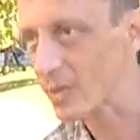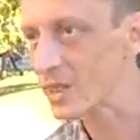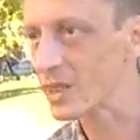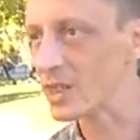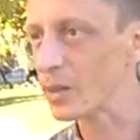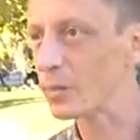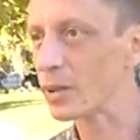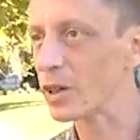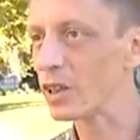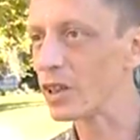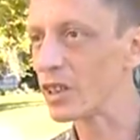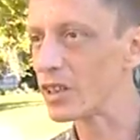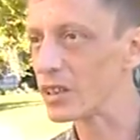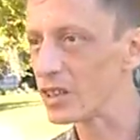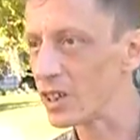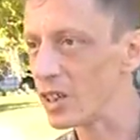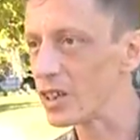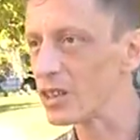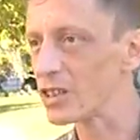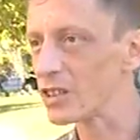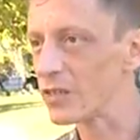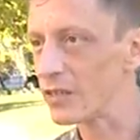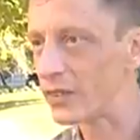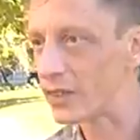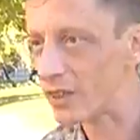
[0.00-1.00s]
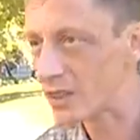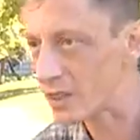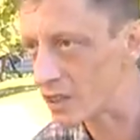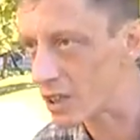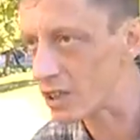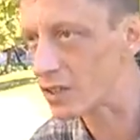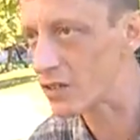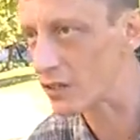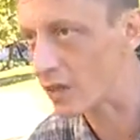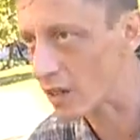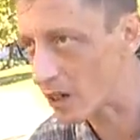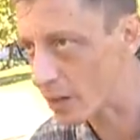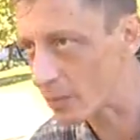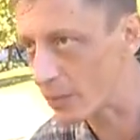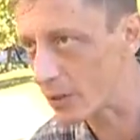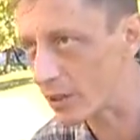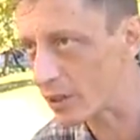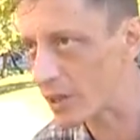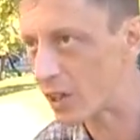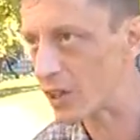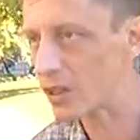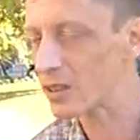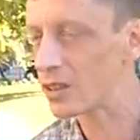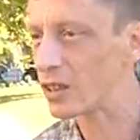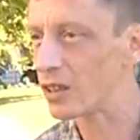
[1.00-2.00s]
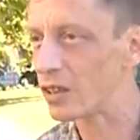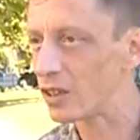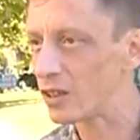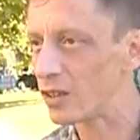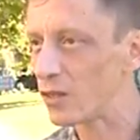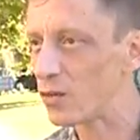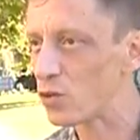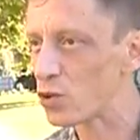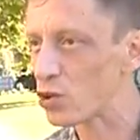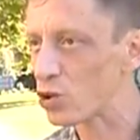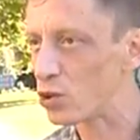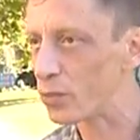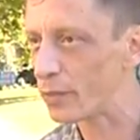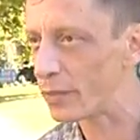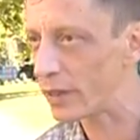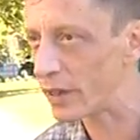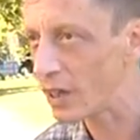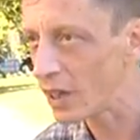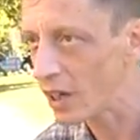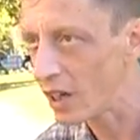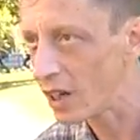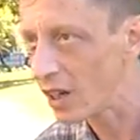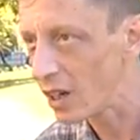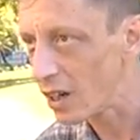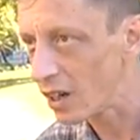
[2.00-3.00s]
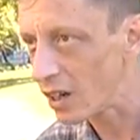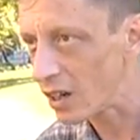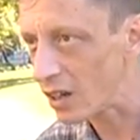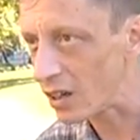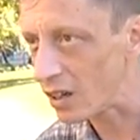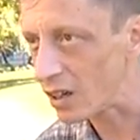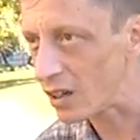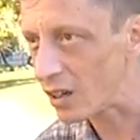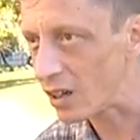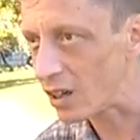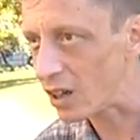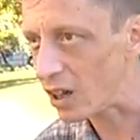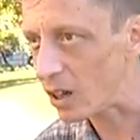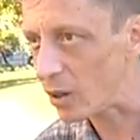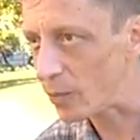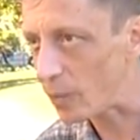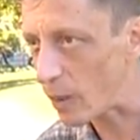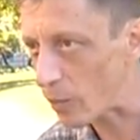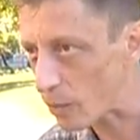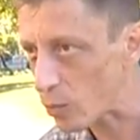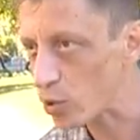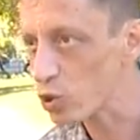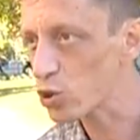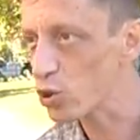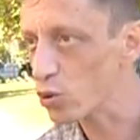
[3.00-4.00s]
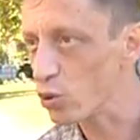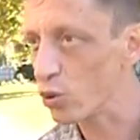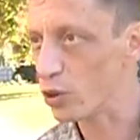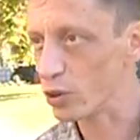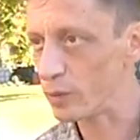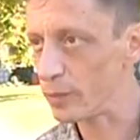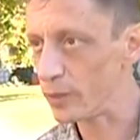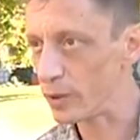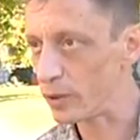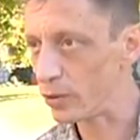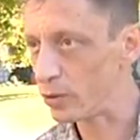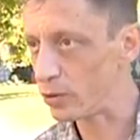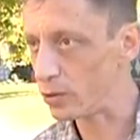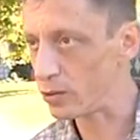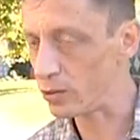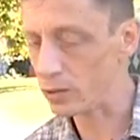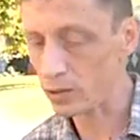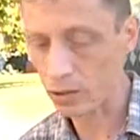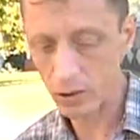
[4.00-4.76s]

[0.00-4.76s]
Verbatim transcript: собрала средства, это средства как редакции, для того, чтобы э, помочь госпиталю.